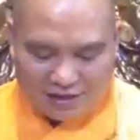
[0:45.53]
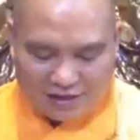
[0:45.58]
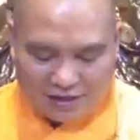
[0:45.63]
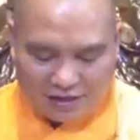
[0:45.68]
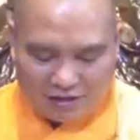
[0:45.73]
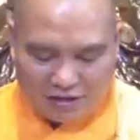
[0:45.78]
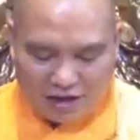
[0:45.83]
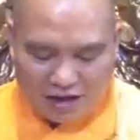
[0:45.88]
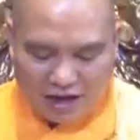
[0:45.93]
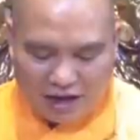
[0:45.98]

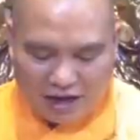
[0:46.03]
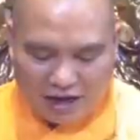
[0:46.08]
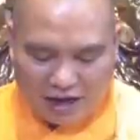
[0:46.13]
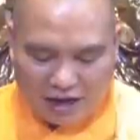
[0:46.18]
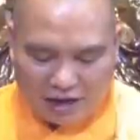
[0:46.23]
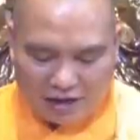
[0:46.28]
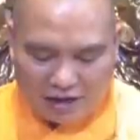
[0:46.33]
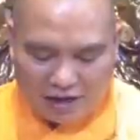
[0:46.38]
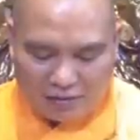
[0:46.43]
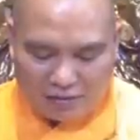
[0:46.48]
Con hàng
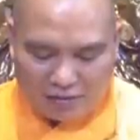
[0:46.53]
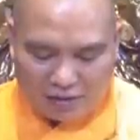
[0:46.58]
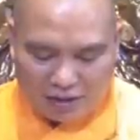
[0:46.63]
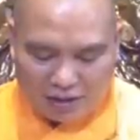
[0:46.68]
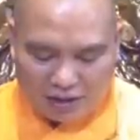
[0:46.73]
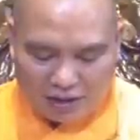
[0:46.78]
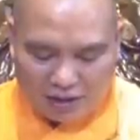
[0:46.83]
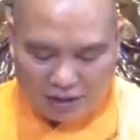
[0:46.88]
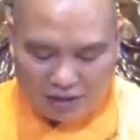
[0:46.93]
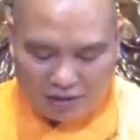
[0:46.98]
ngày đọc
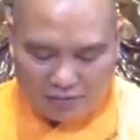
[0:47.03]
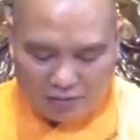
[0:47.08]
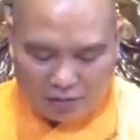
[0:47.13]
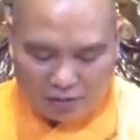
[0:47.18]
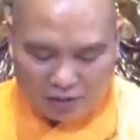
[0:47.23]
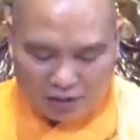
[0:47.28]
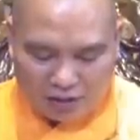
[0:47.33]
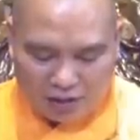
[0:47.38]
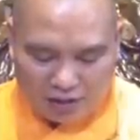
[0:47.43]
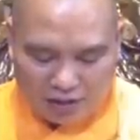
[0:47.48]

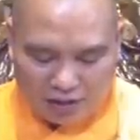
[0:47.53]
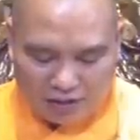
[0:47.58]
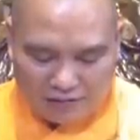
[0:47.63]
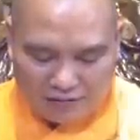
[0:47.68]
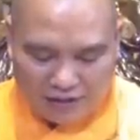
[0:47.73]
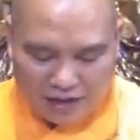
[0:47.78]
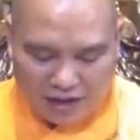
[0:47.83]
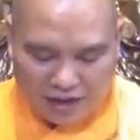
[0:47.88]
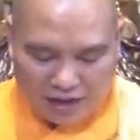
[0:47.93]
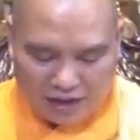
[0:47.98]
một thời
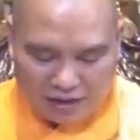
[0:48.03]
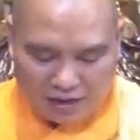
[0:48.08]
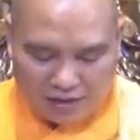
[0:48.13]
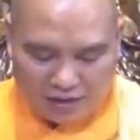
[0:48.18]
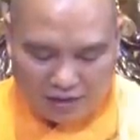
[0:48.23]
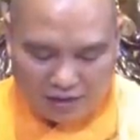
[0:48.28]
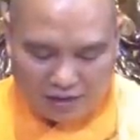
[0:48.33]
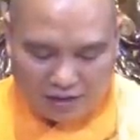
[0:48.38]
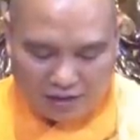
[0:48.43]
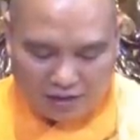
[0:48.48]
và
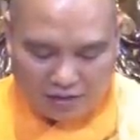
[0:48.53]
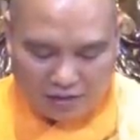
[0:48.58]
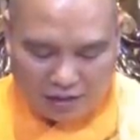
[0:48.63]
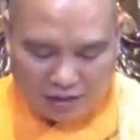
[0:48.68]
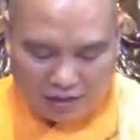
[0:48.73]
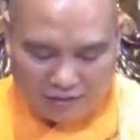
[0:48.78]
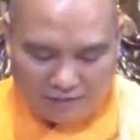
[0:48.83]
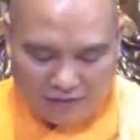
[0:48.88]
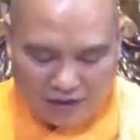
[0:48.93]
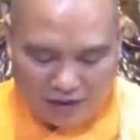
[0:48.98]
con
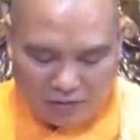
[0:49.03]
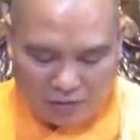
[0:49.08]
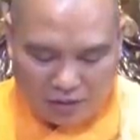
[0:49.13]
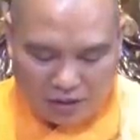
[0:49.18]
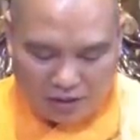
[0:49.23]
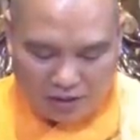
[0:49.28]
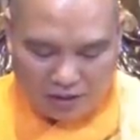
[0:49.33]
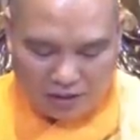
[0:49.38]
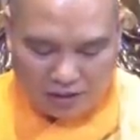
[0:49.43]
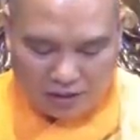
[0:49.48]
đã phát
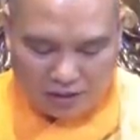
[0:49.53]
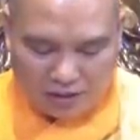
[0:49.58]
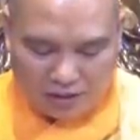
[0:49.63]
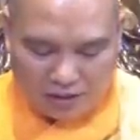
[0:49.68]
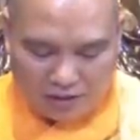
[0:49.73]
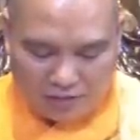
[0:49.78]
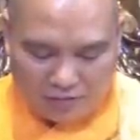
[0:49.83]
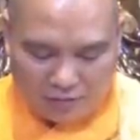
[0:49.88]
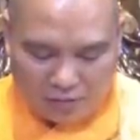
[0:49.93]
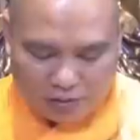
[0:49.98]
nguyện
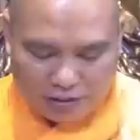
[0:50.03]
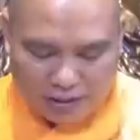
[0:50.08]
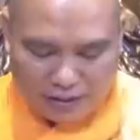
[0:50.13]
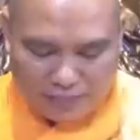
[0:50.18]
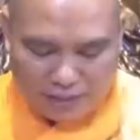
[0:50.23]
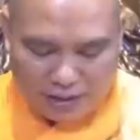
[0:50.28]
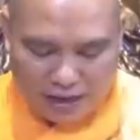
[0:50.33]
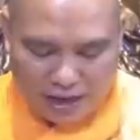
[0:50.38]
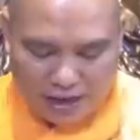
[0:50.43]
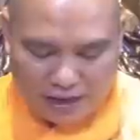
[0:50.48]

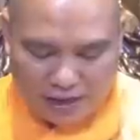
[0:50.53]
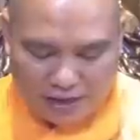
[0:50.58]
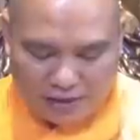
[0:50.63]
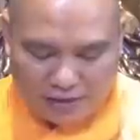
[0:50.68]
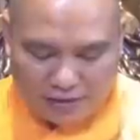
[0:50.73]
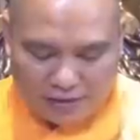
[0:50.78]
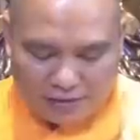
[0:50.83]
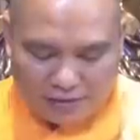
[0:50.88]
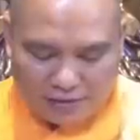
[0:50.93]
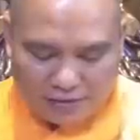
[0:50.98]
100 ngày
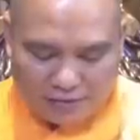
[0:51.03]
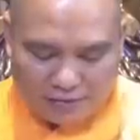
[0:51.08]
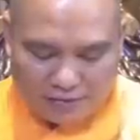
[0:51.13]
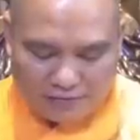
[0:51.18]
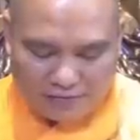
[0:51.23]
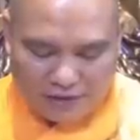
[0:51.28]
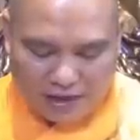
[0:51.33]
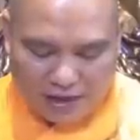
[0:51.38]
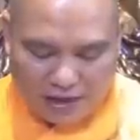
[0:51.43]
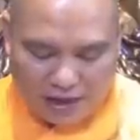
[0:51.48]

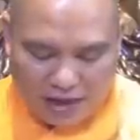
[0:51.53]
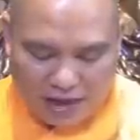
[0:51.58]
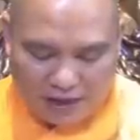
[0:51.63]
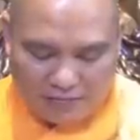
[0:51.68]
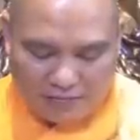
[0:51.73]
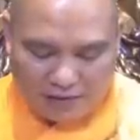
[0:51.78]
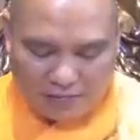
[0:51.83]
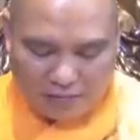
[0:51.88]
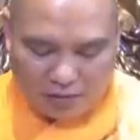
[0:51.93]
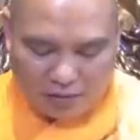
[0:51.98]
và
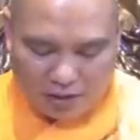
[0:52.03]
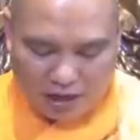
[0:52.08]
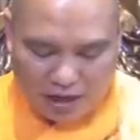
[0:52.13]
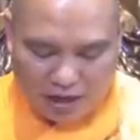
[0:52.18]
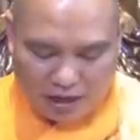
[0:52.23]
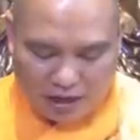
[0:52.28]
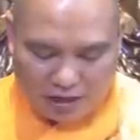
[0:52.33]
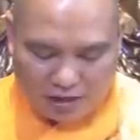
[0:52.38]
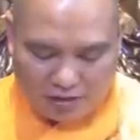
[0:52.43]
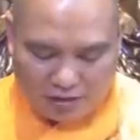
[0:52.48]
21
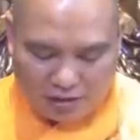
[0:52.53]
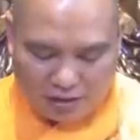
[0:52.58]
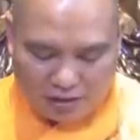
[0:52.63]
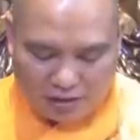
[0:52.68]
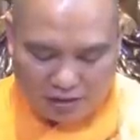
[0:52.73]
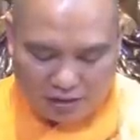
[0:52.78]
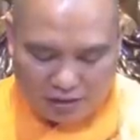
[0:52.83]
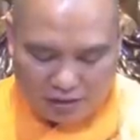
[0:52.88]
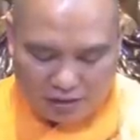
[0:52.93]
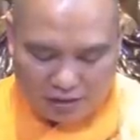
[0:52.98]
ngày
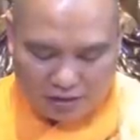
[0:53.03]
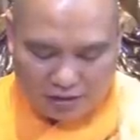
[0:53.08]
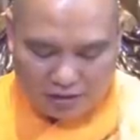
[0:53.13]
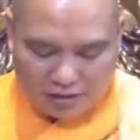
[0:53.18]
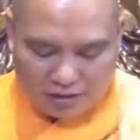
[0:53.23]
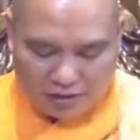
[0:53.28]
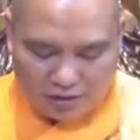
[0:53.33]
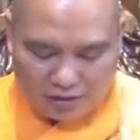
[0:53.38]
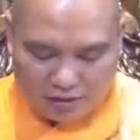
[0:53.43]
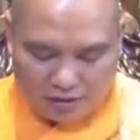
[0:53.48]
con
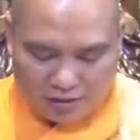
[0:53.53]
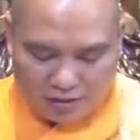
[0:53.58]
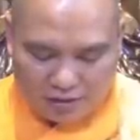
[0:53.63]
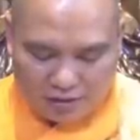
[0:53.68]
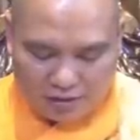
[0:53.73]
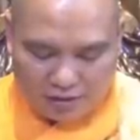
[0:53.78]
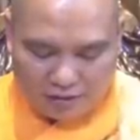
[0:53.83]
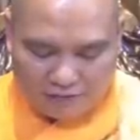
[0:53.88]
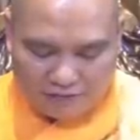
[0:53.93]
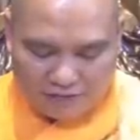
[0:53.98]

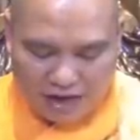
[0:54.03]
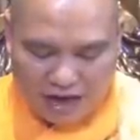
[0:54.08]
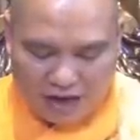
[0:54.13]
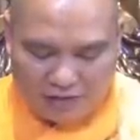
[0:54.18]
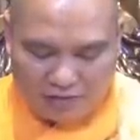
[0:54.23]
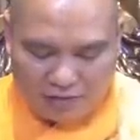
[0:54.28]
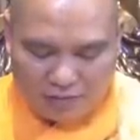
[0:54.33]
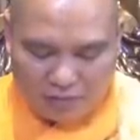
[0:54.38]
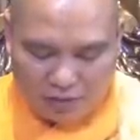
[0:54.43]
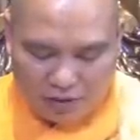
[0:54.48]
và
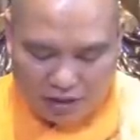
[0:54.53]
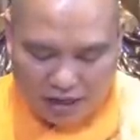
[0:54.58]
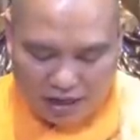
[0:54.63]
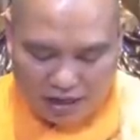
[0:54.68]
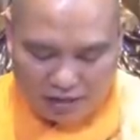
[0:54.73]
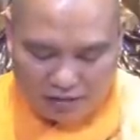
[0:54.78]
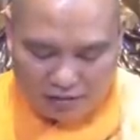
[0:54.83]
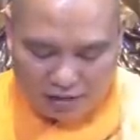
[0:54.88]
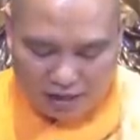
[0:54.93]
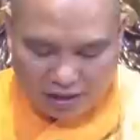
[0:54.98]
21
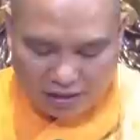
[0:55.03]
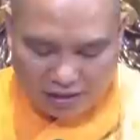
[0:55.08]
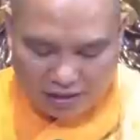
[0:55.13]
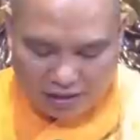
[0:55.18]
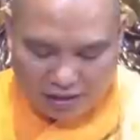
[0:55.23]
ngày còn